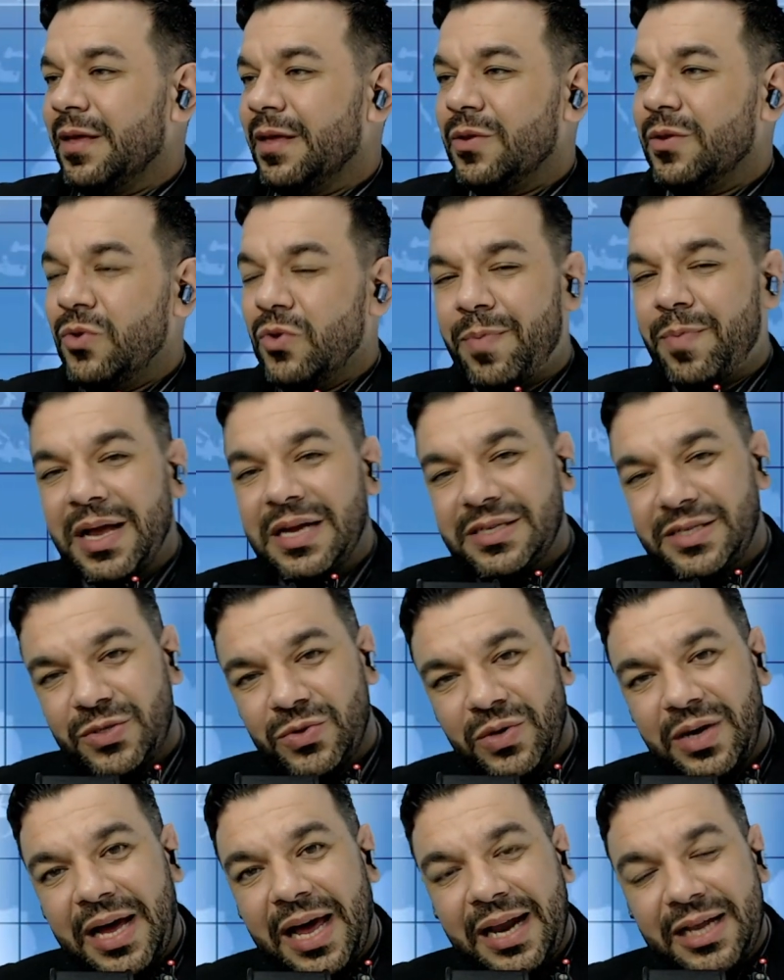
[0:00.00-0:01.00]
No Brasil,
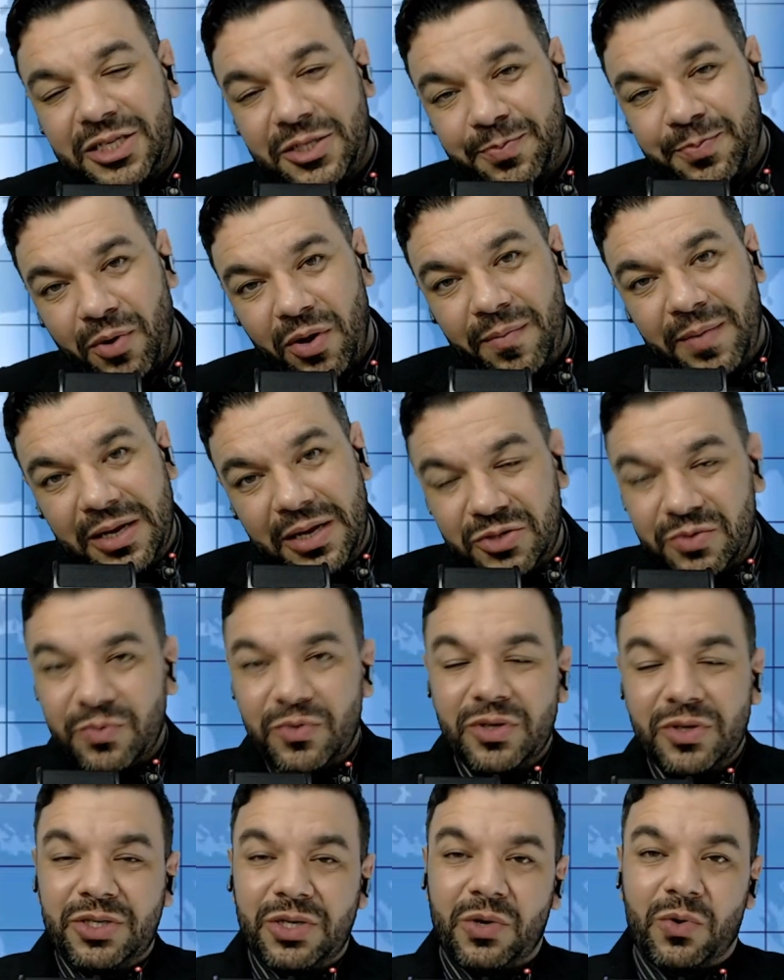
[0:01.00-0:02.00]
o cara te promete um
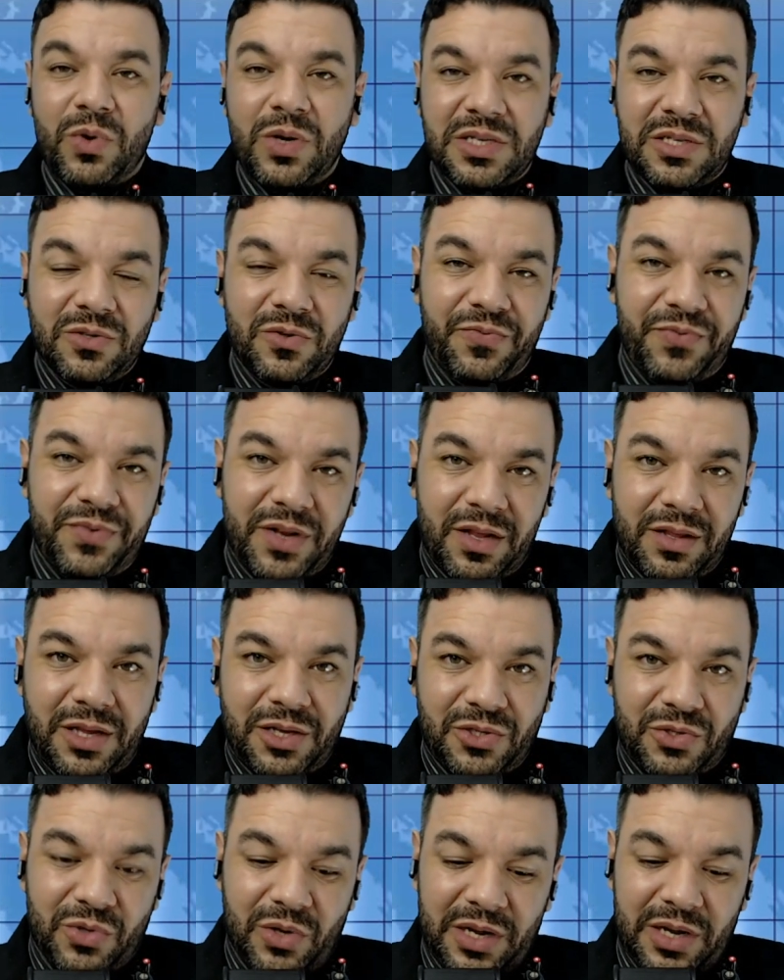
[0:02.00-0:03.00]
monte de coisa no final da
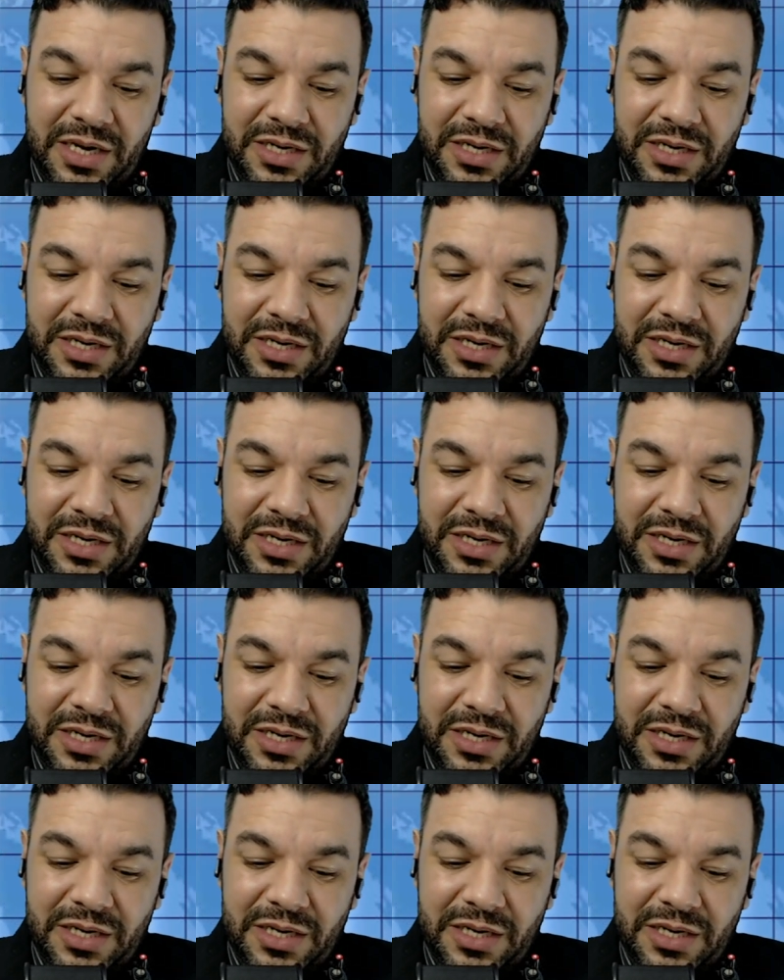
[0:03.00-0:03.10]
história.